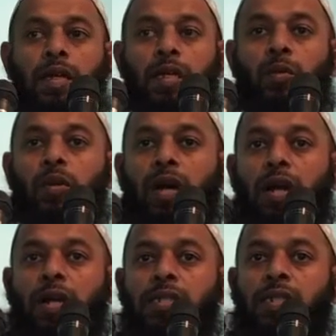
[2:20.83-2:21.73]

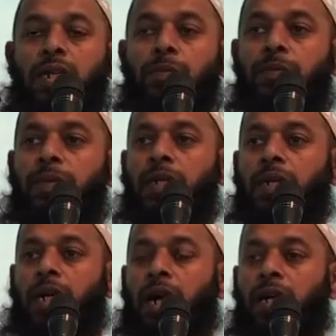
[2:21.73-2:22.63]
இவ்வாறான சிறப்பு மிகு
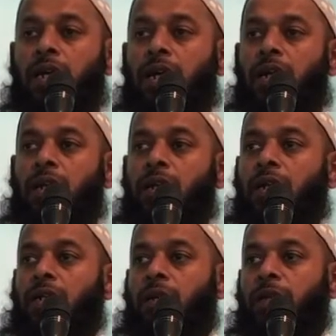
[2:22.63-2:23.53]
காலங்கள்
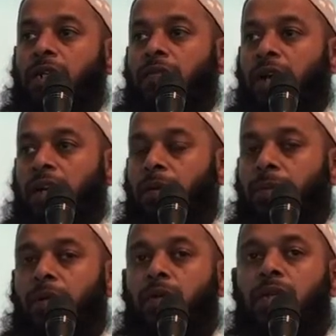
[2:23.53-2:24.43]
நமக்கு
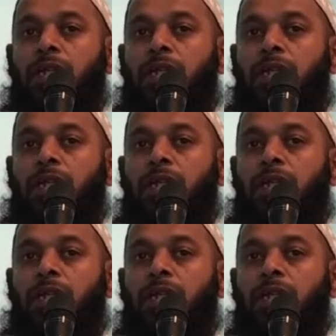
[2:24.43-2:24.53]
வழங்கப்படுவது